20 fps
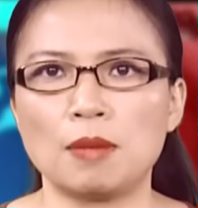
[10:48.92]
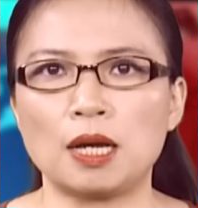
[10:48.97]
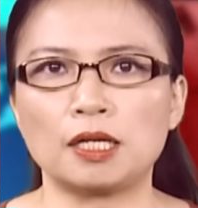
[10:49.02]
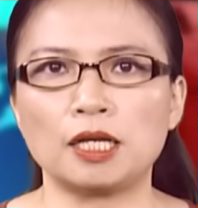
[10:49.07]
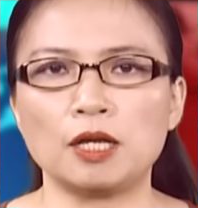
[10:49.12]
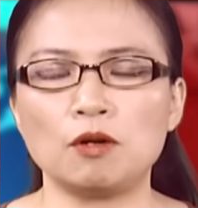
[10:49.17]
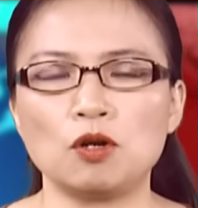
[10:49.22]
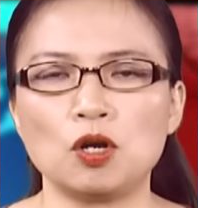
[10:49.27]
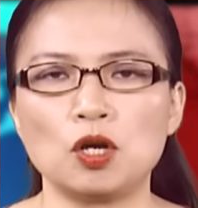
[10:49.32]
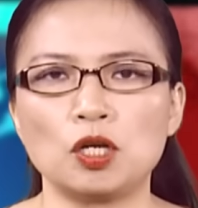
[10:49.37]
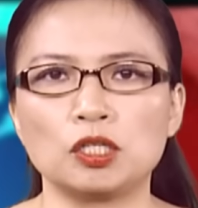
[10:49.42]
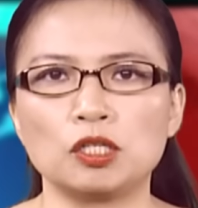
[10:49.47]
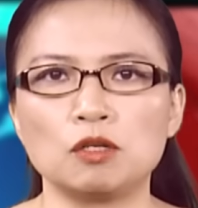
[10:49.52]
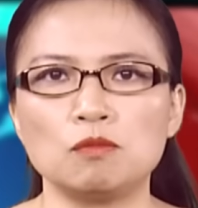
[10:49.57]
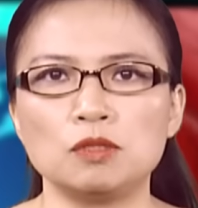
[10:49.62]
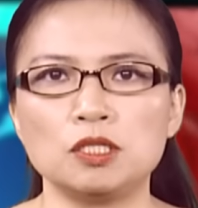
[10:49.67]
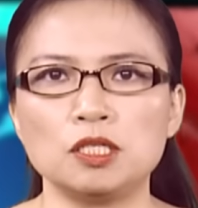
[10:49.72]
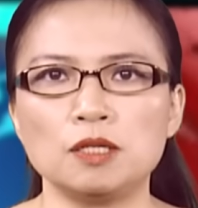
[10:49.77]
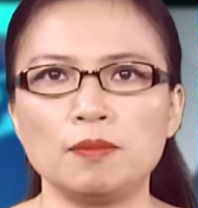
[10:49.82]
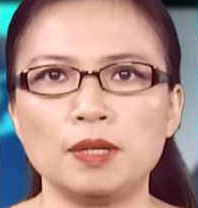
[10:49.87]
Bà kêu gọi
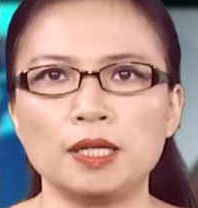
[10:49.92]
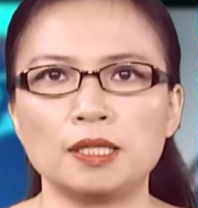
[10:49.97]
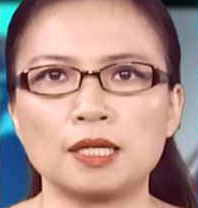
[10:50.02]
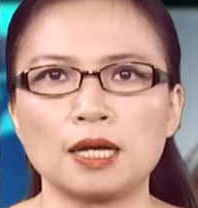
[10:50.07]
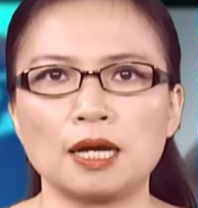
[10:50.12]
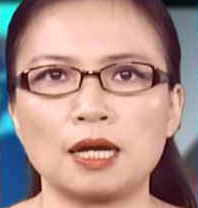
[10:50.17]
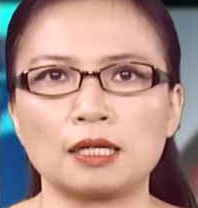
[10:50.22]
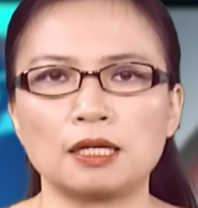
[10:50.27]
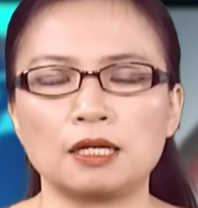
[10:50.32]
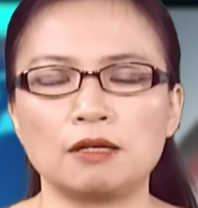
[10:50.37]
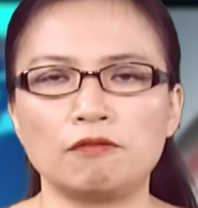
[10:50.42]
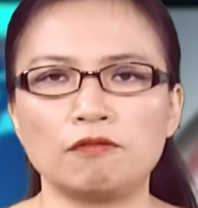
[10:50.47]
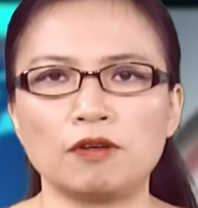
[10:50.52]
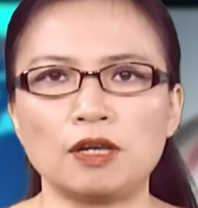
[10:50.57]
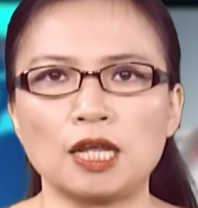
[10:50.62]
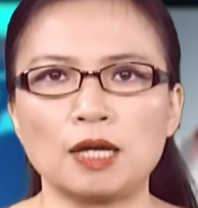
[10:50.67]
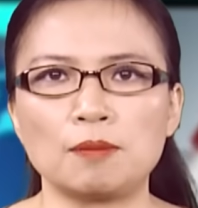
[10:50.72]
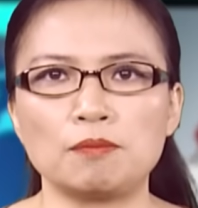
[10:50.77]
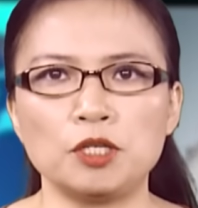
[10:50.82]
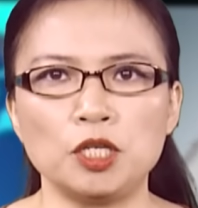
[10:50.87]
công ty Meta cần
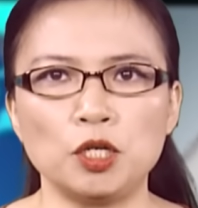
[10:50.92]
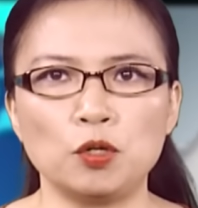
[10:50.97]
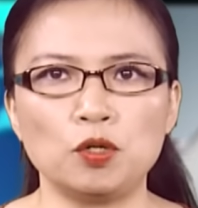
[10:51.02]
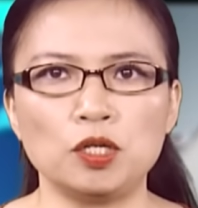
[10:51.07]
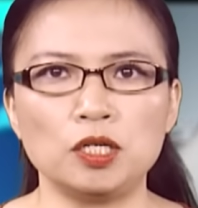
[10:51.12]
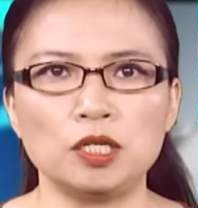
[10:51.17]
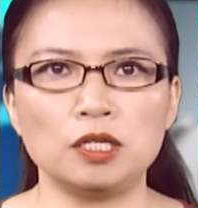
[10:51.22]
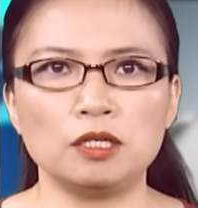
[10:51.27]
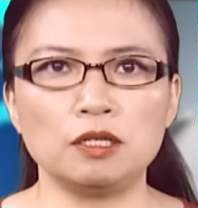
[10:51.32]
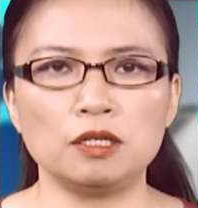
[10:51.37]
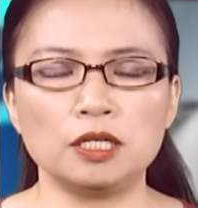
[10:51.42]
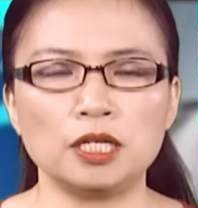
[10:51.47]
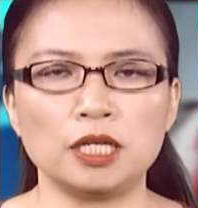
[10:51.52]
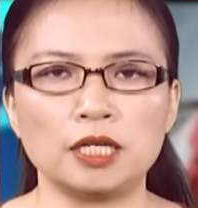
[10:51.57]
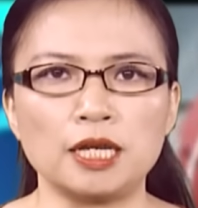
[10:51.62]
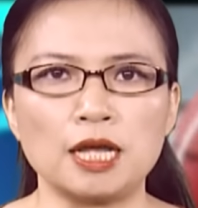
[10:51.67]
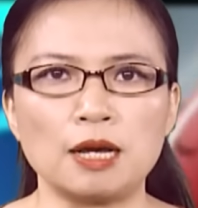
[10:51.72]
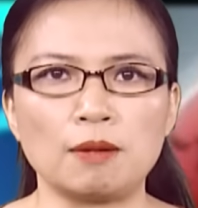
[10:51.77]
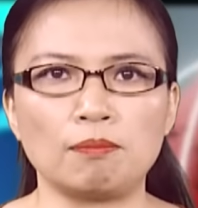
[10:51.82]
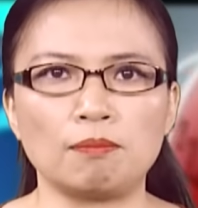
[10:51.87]
phải làm nhiều hơn nữa
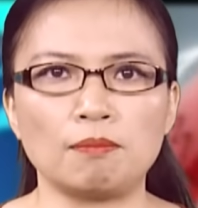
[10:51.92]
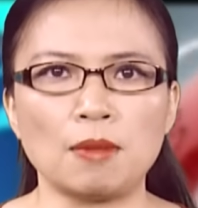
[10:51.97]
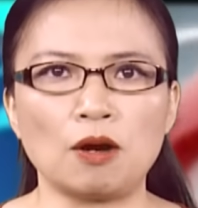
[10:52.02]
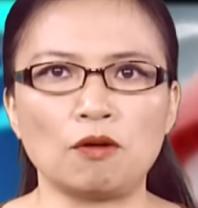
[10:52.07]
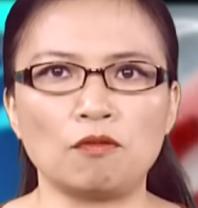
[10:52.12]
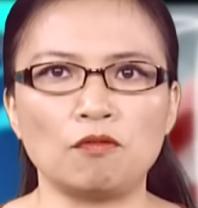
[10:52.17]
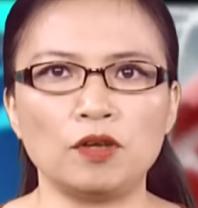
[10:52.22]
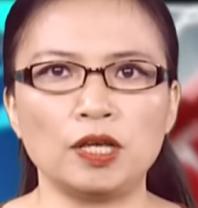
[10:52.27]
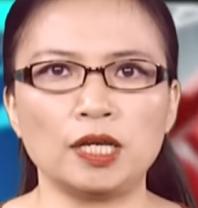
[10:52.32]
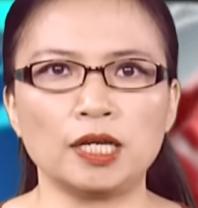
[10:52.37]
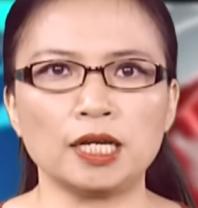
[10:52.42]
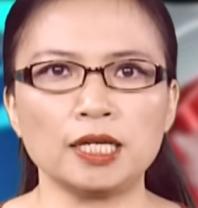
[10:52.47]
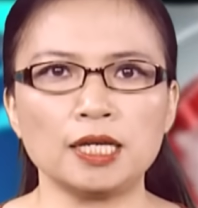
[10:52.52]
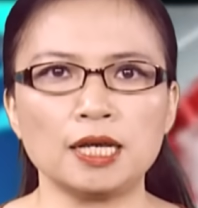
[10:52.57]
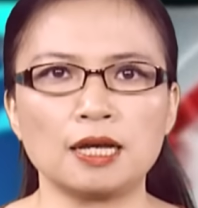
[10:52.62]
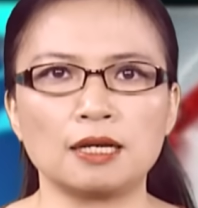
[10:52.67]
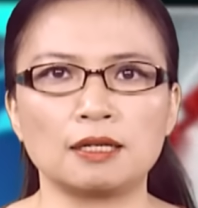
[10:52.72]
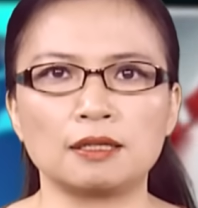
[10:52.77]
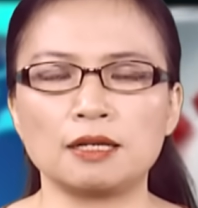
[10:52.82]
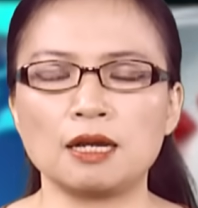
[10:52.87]
để bảo vệ
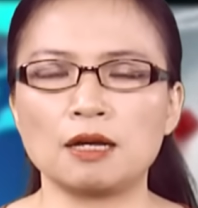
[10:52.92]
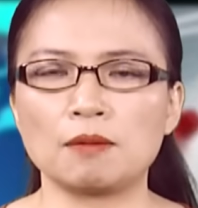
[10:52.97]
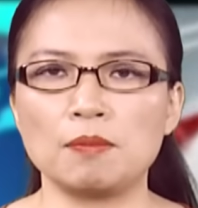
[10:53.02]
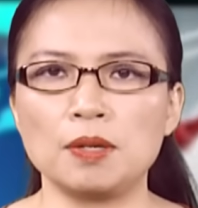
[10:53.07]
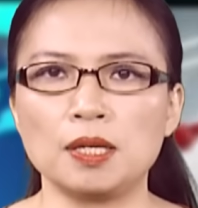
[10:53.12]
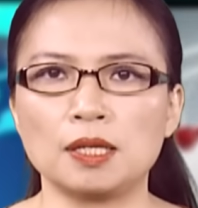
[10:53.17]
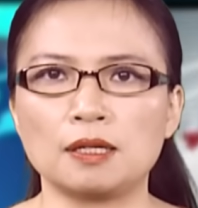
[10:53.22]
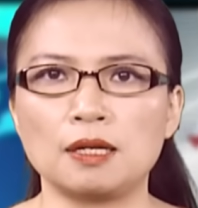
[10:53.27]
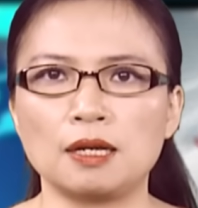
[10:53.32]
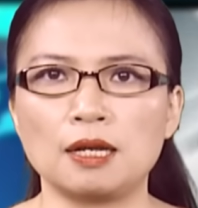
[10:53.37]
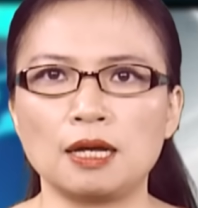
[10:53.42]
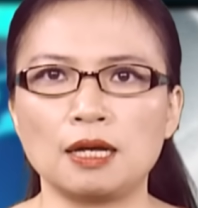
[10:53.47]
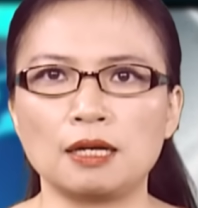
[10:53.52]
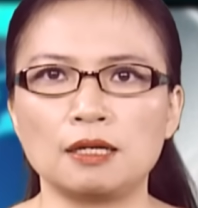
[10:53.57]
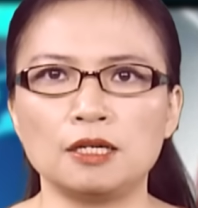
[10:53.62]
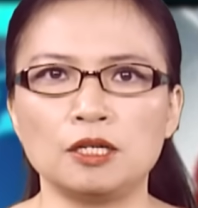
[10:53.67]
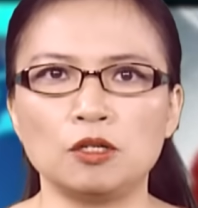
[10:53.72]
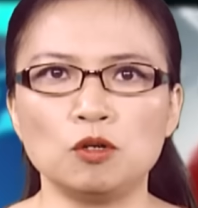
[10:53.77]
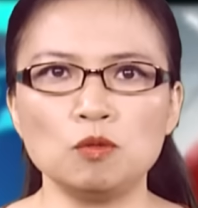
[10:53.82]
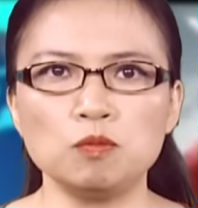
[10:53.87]
khách hàng, đặc biệt là
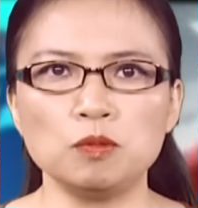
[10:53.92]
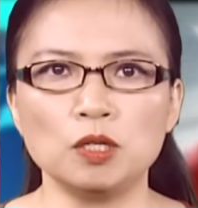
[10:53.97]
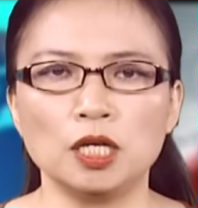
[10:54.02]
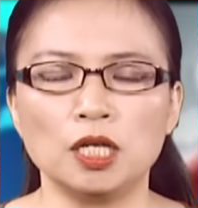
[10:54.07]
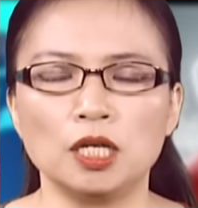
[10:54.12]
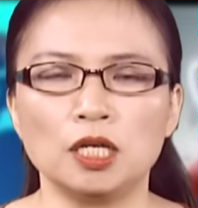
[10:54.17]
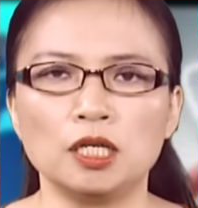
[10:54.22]
người Úc,